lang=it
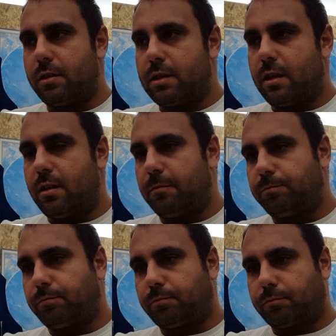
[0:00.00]
che è stata
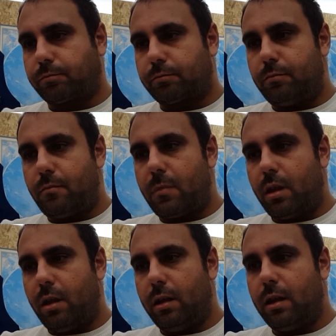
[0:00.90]

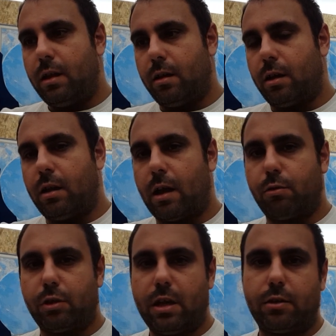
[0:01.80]
il, la
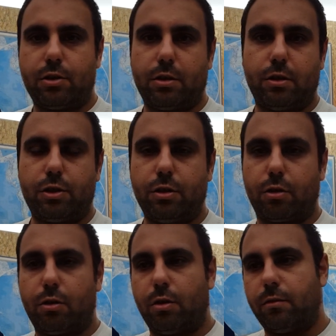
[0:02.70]
coordinatrice del
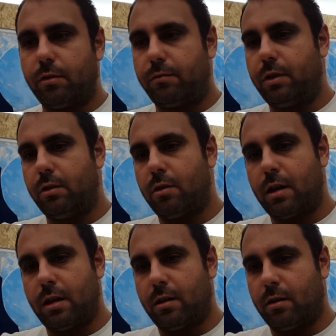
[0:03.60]
circolo fino
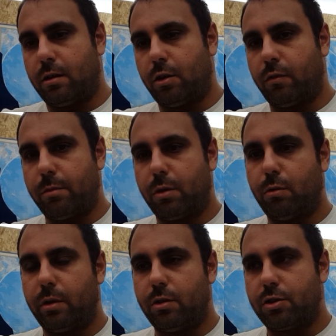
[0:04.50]
a novembre
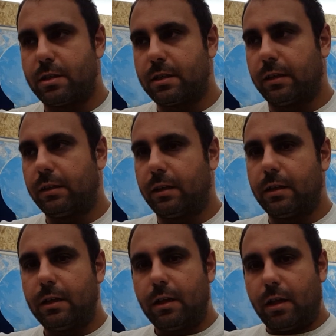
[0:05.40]
2017.
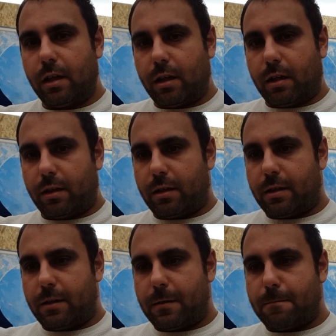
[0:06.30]

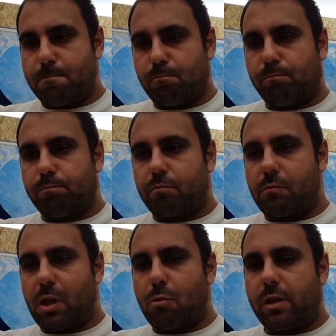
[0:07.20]
Eh, mm,
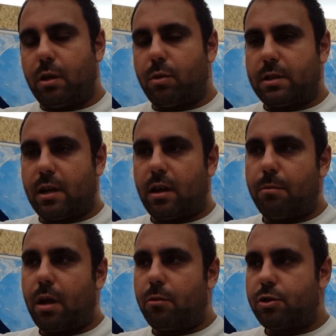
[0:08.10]
in, in, quest'anno
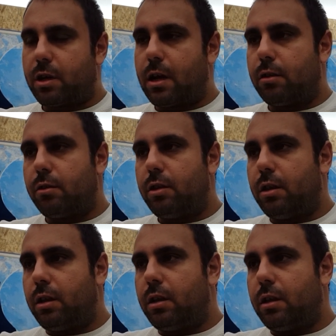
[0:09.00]
abbiamo cercato
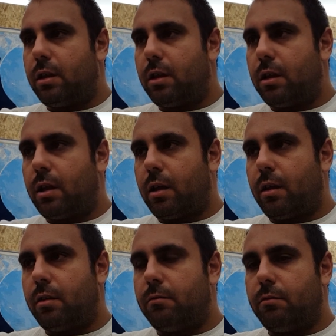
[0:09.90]
di,
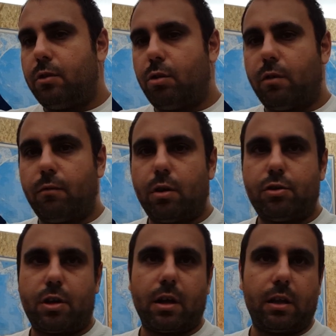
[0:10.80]
eh, di
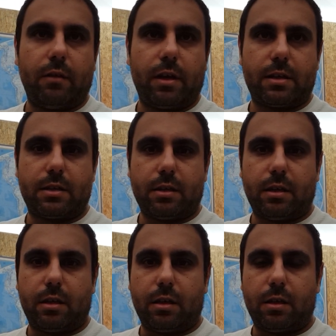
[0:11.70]
coinvolgere anche
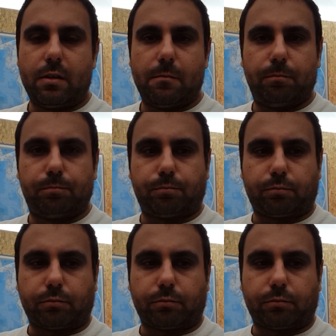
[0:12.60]
diversi